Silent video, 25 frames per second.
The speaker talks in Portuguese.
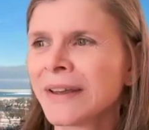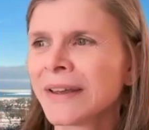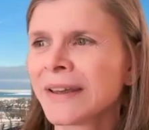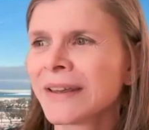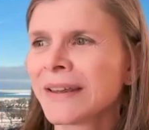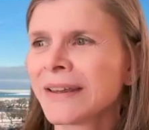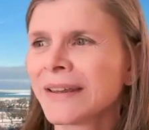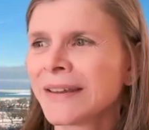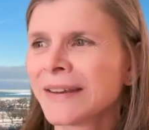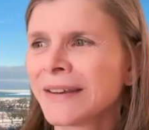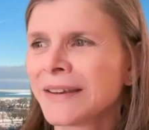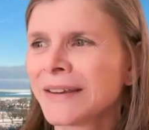
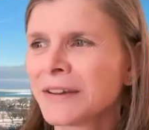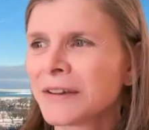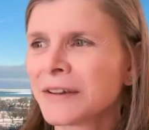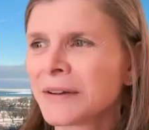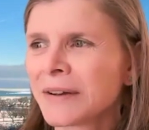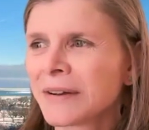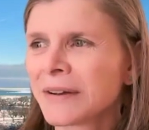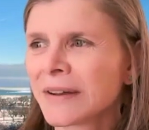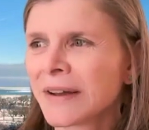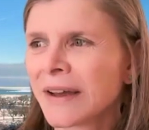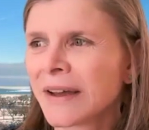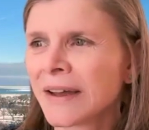e
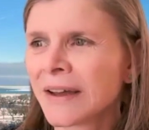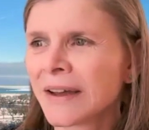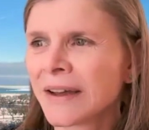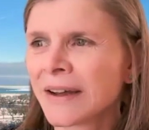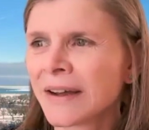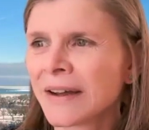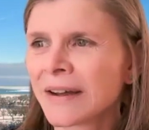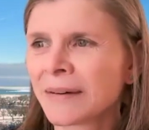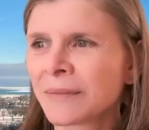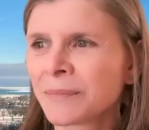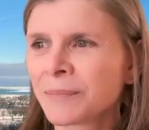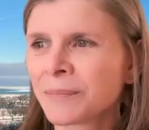
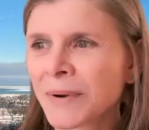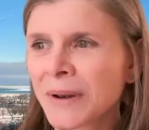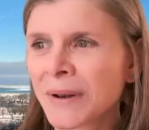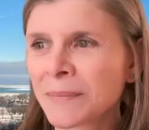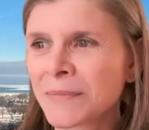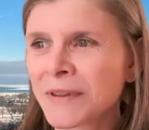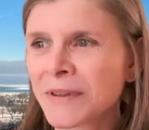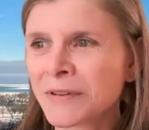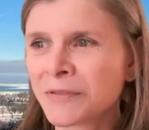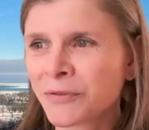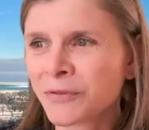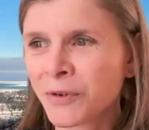é, para
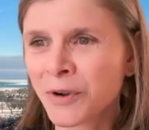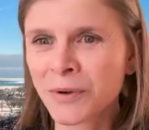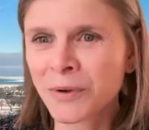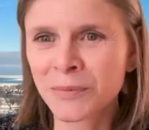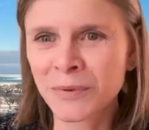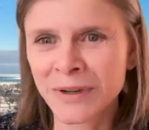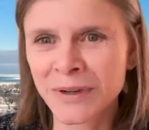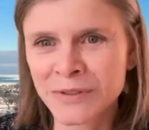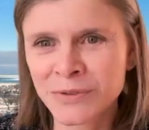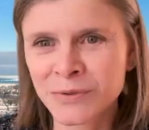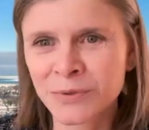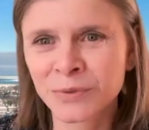mim foi
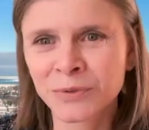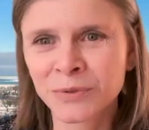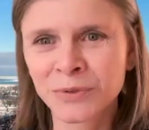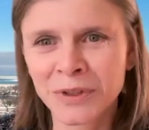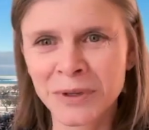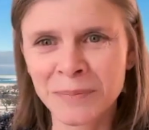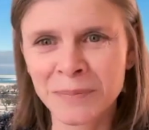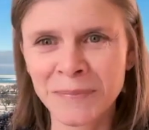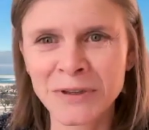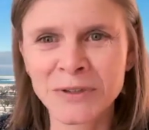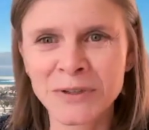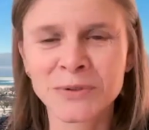um assunto
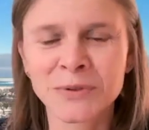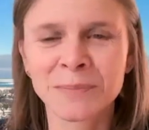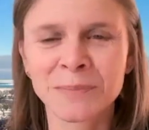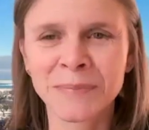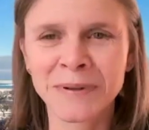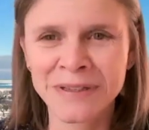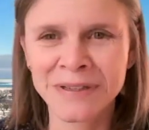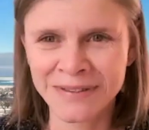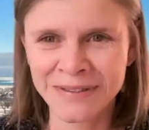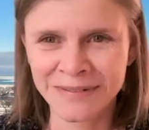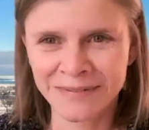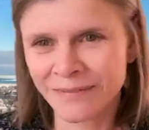que passou
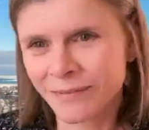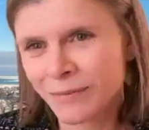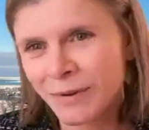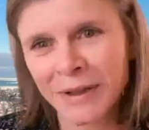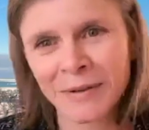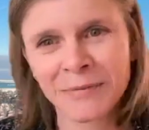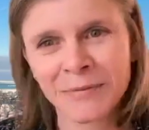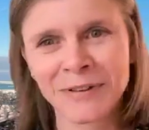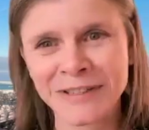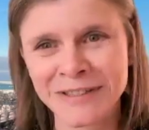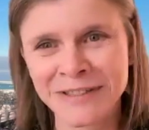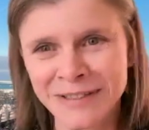
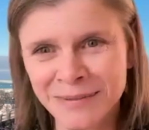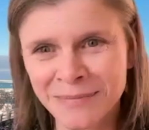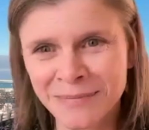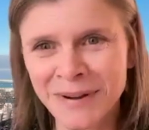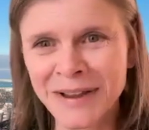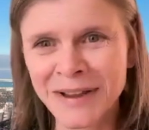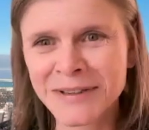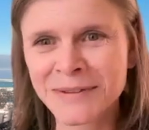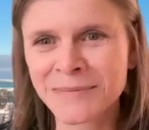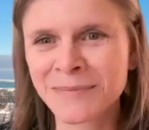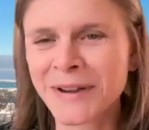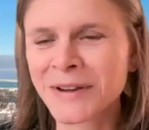a fazer
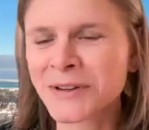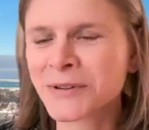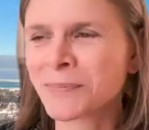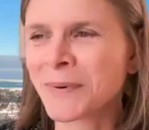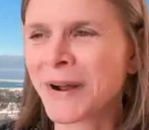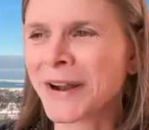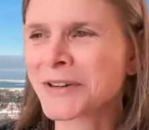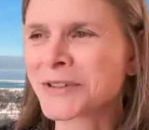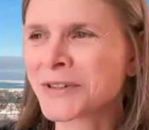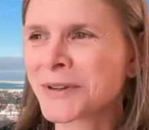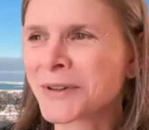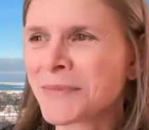mais, mais
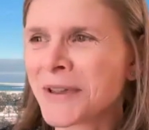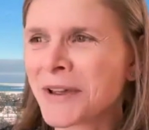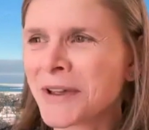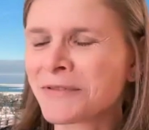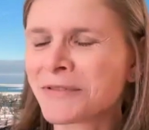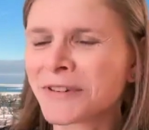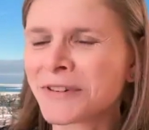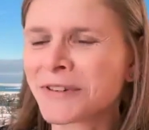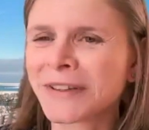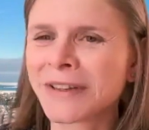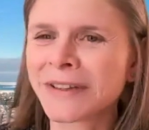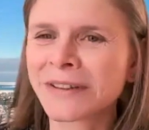parte da minha
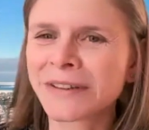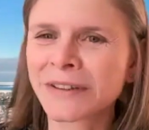vida.